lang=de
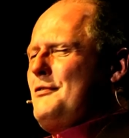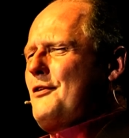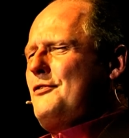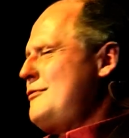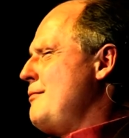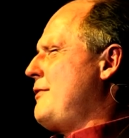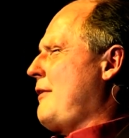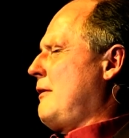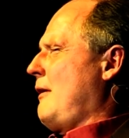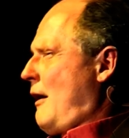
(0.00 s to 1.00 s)
wie er sich mit
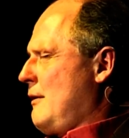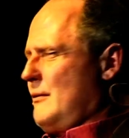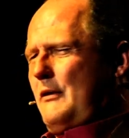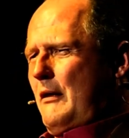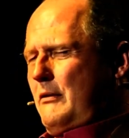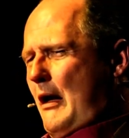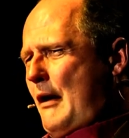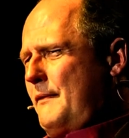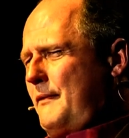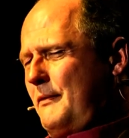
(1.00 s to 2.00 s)
seinen
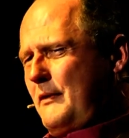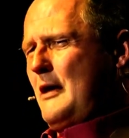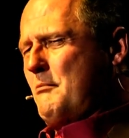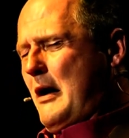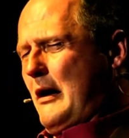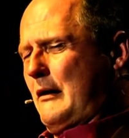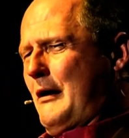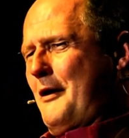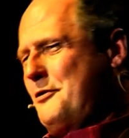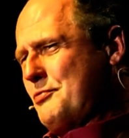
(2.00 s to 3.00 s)
100.000 D-Mark
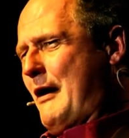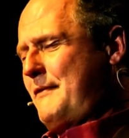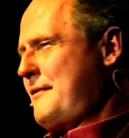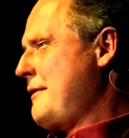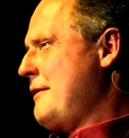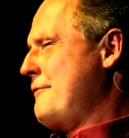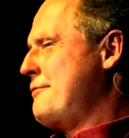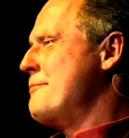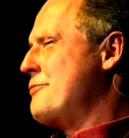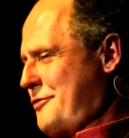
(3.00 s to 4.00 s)
Schwarzgeld
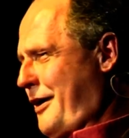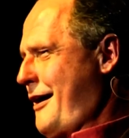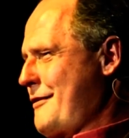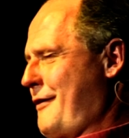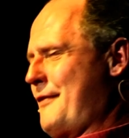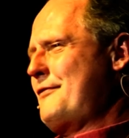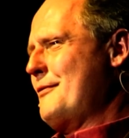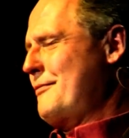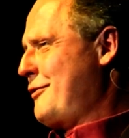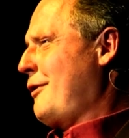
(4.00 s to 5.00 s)
vom Schreiber
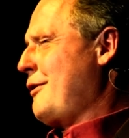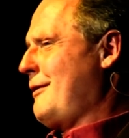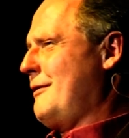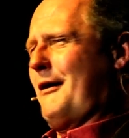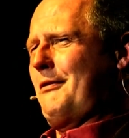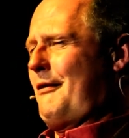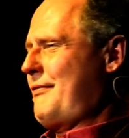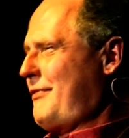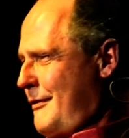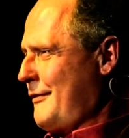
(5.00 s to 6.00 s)
zum Trottel der
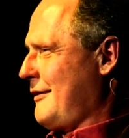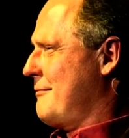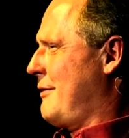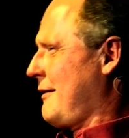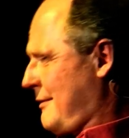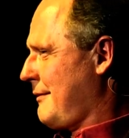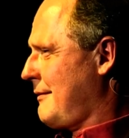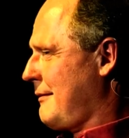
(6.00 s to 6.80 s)
Nation gemacht hat.